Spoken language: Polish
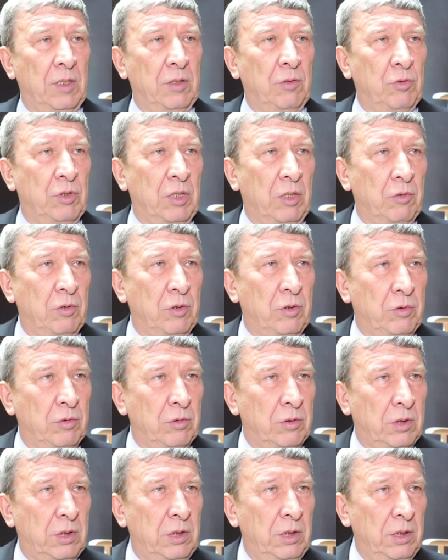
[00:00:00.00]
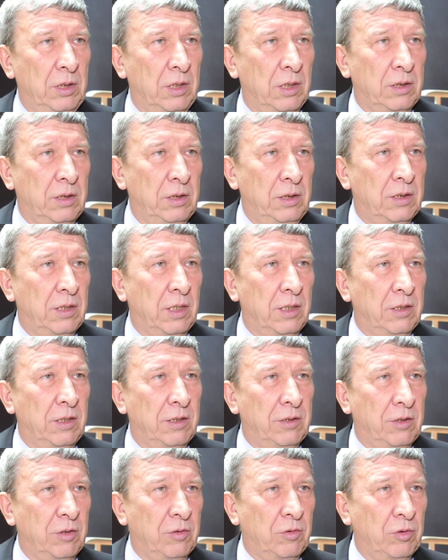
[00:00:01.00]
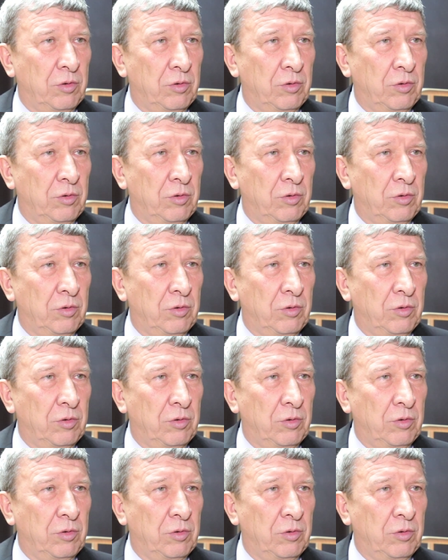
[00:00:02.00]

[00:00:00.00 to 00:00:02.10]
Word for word: Tadeusza e, Kościuszki, jak i tradycji